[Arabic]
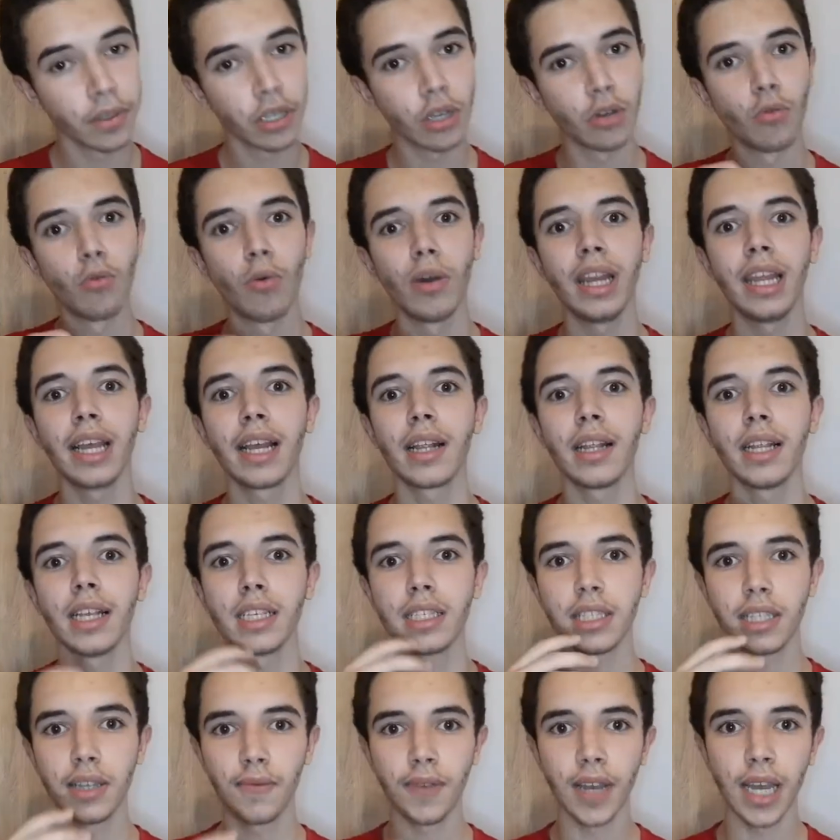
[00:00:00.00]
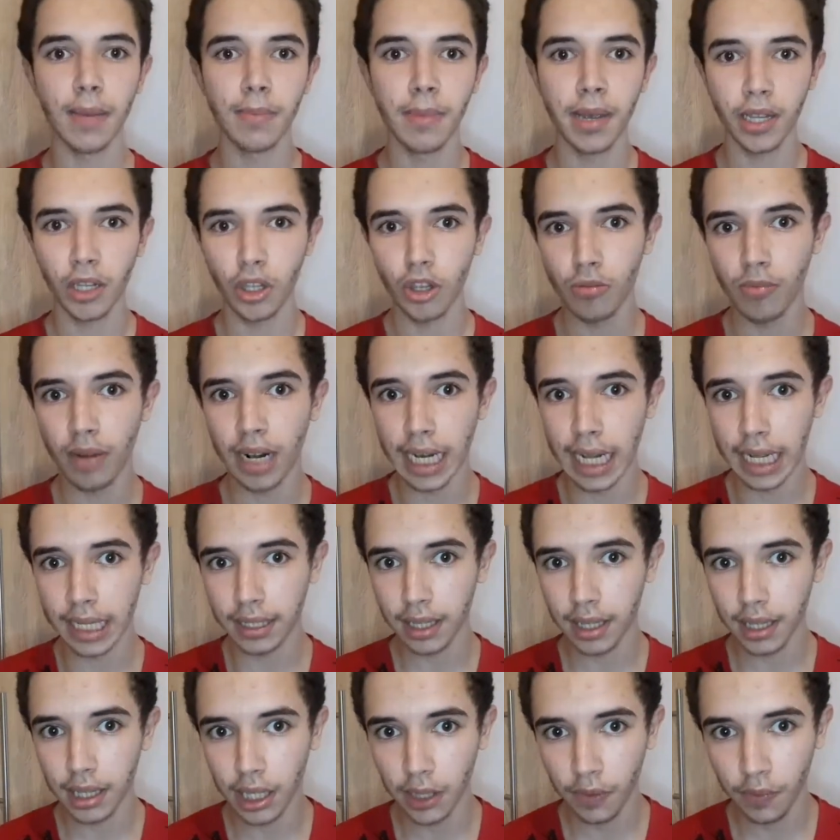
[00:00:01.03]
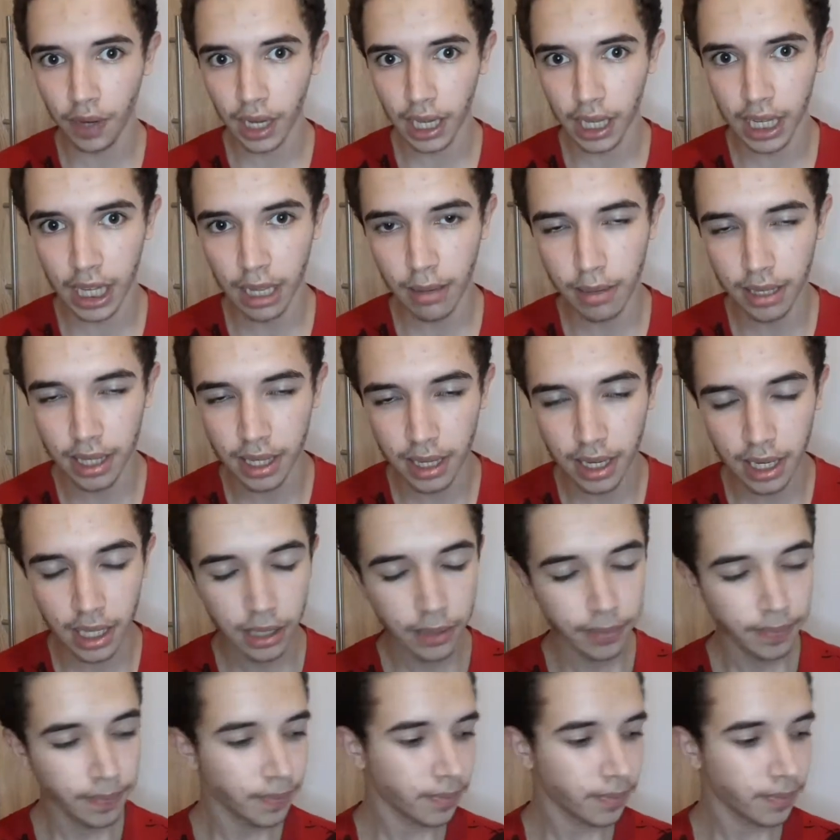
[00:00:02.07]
ولكن الاستفهامات اليوم على اداء الدفاع ريال مدريد